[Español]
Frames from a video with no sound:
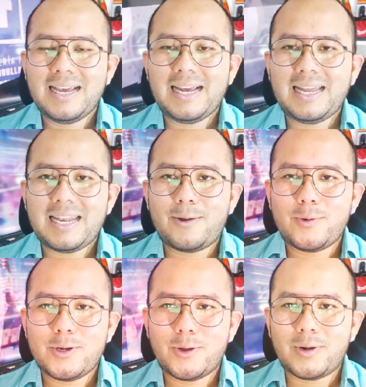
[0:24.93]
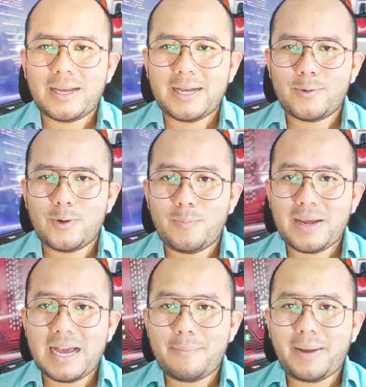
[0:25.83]
en la Unión
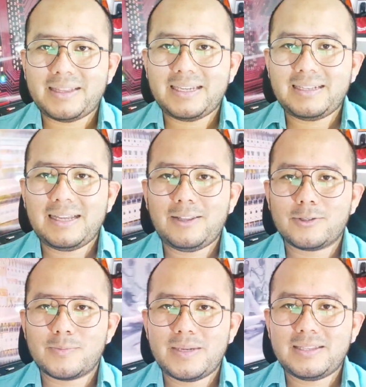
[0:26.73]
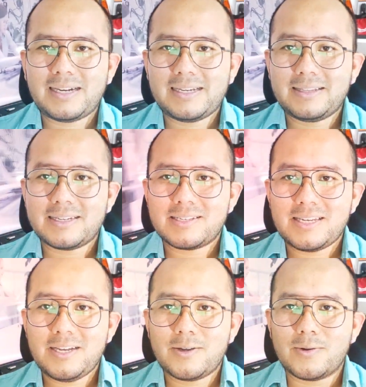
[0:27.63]
Europea a partir del
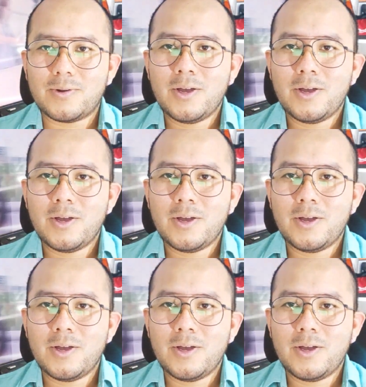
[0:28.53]
2035,